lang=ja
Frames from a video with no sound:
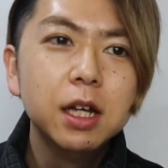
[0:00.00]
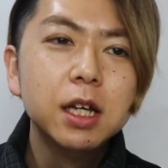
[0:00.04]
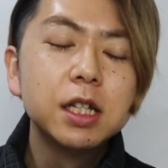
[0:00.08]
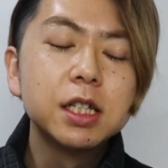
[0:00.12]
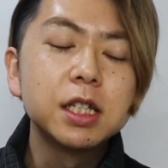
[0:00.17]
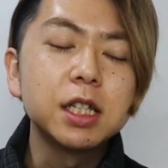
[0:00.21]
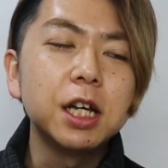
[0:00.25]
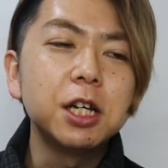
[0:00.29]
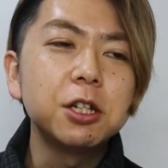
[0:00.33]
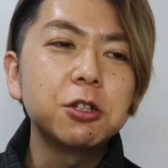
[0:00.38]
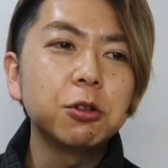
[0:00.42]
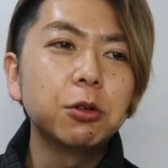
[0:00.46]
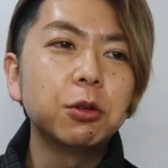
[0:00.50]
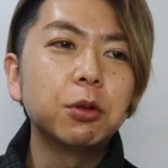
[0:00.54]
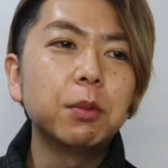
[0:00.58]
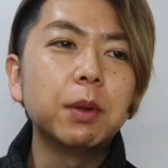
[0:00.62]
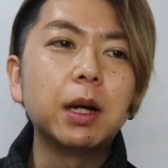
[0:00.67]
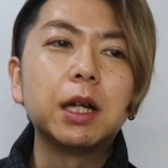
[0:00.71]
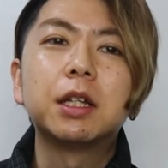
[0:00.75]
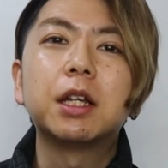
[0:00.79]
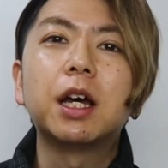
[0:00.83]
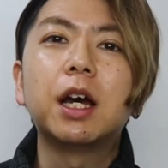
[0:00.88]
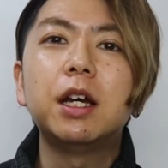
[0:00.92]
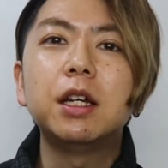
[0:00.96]
最初の
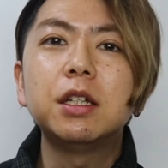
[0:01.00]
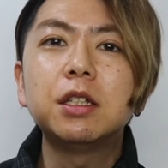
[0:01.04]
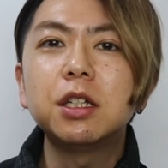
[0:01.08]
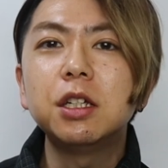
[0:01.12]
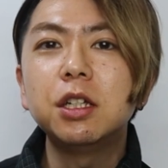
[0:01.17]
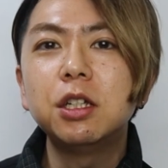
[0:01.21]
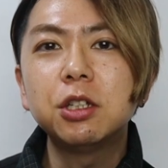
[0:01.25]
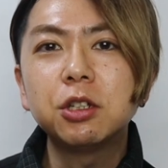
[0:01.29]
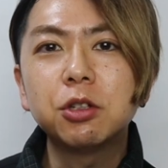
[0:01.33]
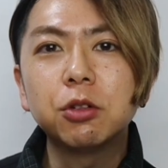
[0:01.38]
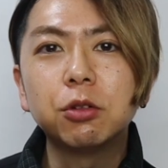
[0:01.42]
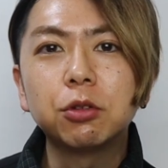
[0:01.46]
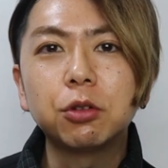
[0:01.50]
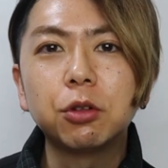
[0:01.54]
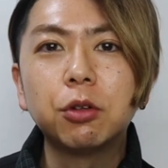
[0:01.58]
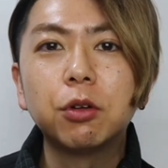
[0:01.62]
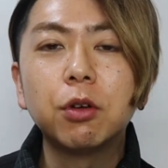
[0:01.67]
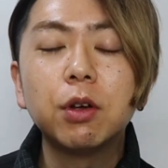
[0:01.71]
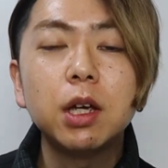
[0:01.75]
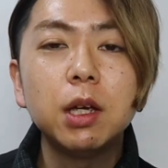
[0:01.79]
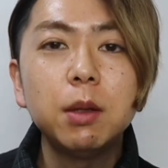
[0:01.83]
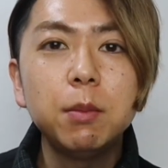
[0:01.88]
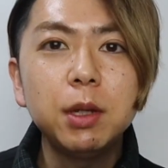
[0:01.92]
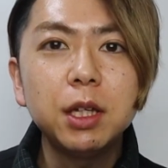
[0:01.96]
まあ第一印象と
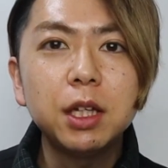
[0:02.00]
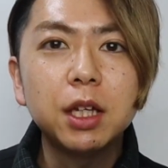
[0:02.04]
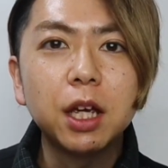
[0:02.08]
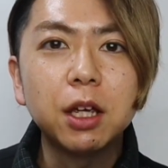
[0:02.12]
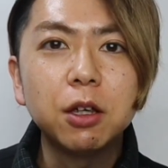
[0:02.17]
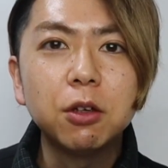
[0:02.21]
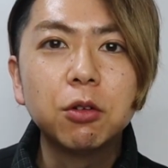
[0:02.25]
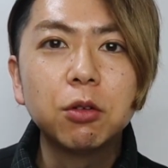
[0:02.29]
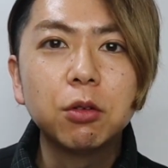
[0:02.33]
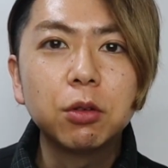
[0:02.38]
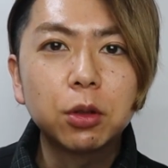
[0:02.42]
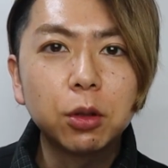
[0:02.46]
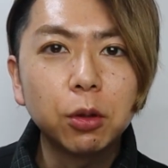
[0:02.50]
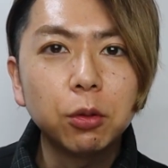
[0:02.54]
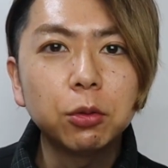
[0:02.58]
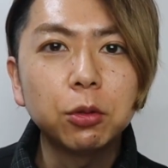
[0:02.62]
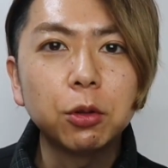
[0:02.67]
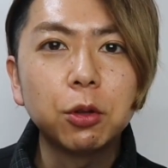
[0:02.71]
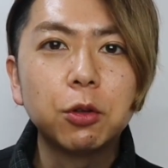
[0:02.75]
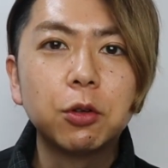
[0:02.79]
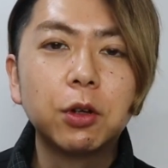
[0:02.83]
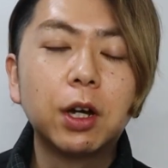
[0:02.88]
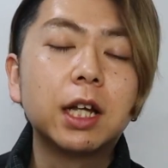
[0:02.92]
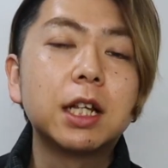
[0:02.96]
いう意味で言うと
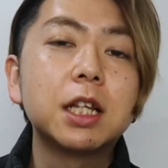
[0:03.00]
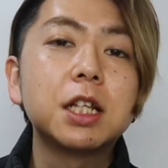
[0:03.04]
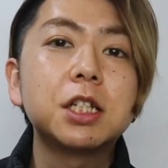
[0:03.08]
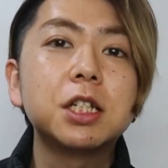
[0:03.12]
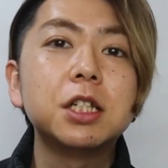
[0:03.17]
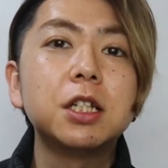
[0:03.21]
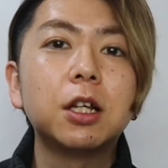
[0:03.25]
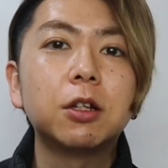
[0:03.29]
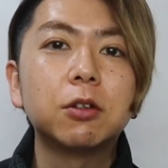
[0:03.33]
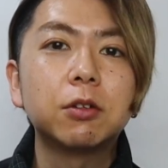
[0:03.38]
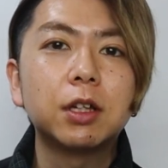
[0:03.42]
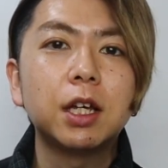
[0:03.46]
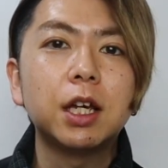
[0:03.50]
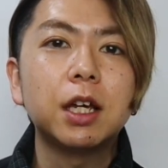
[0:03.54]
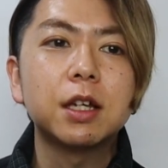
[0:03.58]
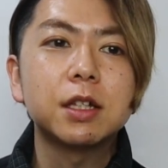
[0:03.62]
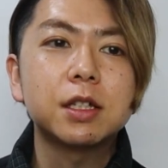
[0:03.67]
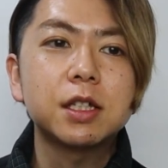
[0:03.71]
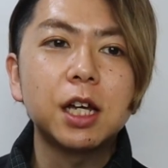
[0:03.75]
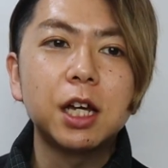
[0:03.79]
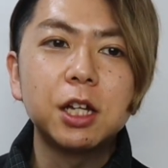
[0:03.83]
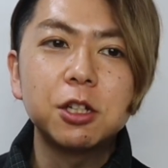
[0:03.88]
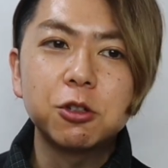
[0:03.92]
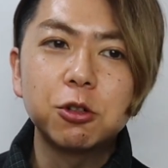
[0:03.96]
という話なので、
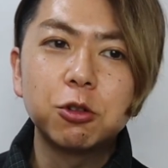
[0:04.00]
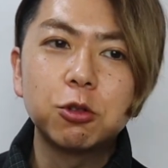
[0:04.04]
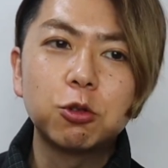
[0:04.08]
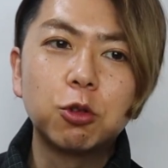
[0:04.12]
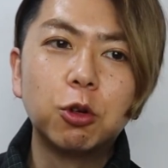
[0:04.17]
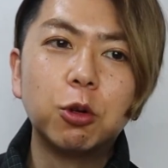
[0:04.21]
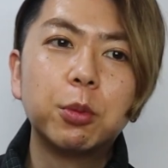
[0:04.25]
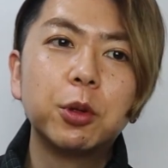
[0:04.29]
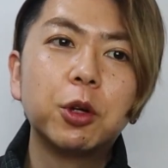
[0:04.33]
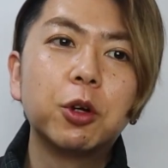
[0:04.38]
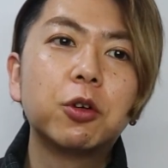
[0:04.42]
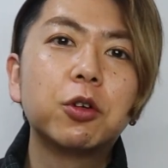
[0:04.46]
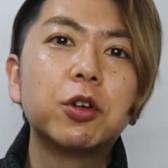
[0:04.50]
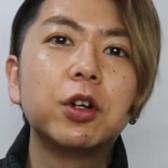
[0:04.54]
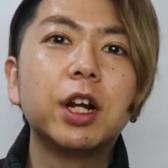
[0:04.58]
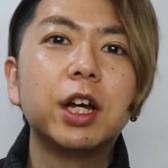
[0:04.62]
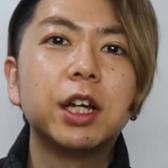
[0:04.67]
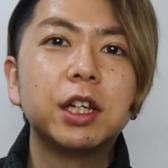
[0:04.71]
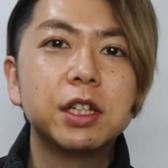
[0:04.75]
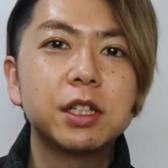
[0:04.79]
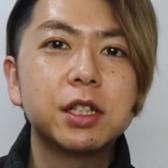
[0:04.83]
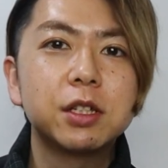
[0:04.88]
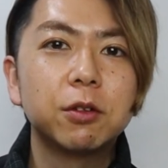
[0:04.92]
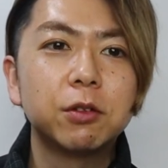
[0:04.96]
最初の5秒ぐら
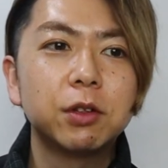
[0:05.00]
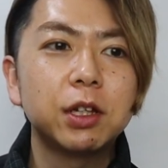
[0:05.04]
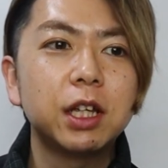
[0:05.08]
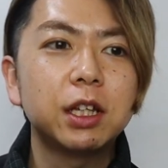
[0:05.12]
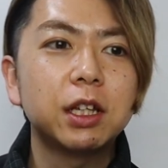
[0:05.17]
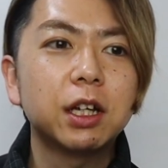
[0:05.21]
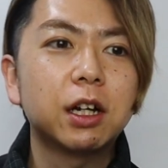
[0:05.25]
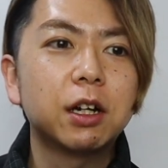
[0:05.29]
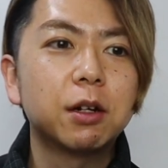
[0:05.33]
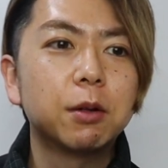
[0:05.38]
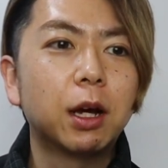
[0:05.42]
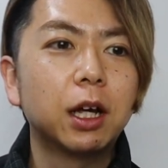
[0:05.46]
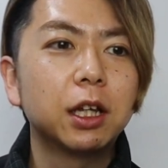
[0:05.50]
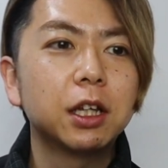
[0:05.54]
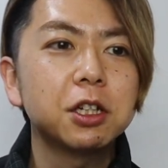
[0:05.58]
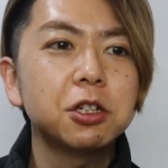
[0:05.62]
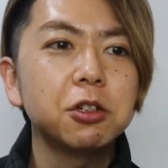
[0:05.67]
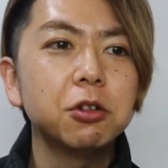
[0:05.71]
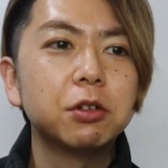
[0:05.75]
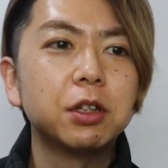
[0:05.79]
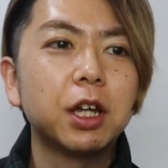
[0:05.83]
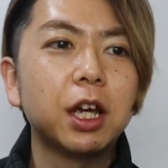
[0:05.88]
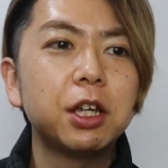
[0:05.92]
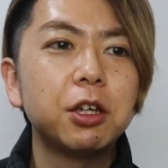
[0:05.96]
いですよね。だから話
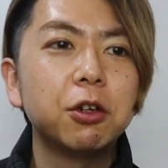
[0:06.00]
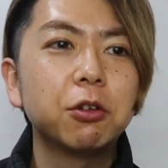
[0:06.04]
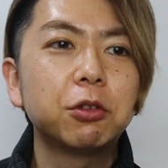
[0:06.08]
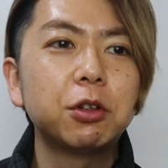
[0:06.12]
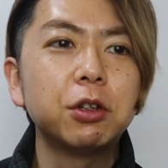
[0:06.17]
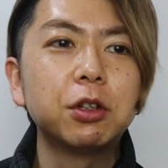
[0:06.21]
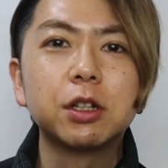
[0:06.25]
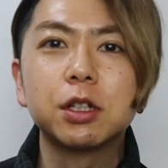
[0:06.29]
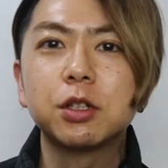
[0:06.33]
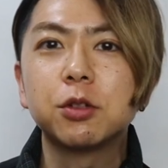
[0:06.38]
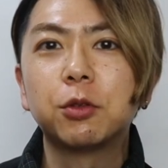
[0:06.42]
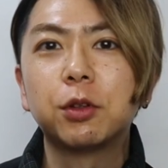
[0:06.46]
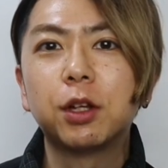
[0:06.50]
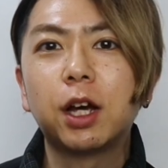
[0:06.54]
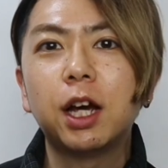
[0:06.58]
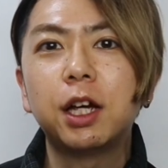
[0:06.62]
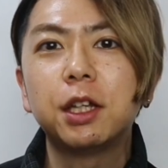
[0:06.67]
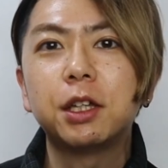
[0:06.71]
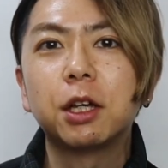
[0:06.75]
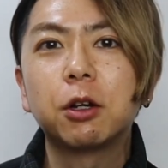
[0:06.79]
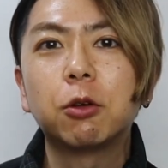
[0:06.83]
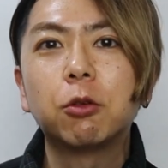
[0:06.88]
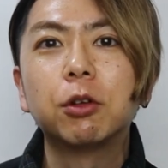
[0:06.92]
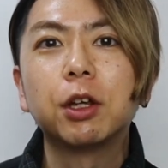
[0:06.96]
の内容っていうのはそんなに
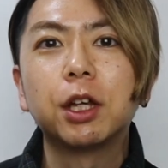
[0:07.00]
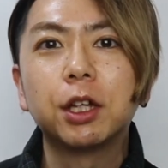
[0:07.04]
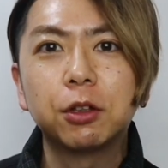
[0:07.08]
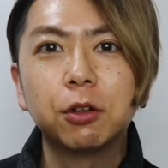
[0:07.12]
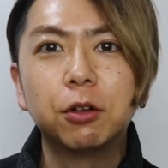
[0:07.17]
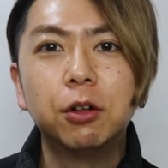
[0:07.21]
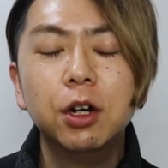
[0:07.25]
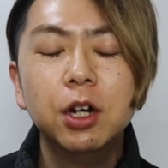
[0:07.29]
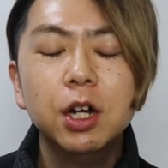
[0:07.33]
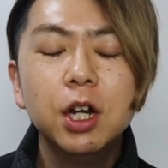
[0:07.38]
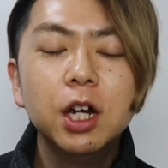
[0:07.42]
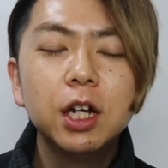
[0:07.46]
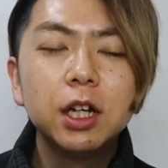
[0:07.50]
入ってこないと。